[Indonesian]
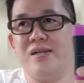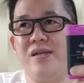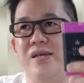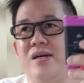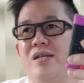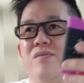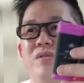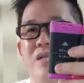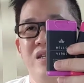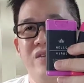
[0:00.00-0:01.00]
Jadi dia
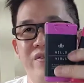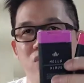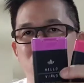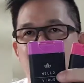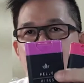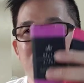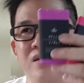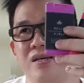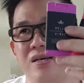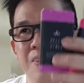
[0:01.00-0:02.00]
bisa di-refill ulang,
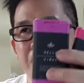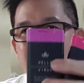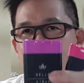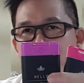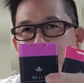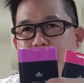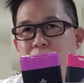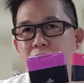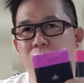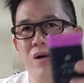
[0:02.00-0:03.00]
gampang
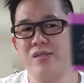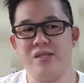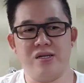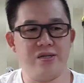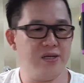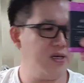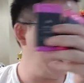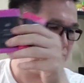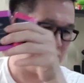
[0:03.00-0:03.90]
dibawa-bawa, tidak gede.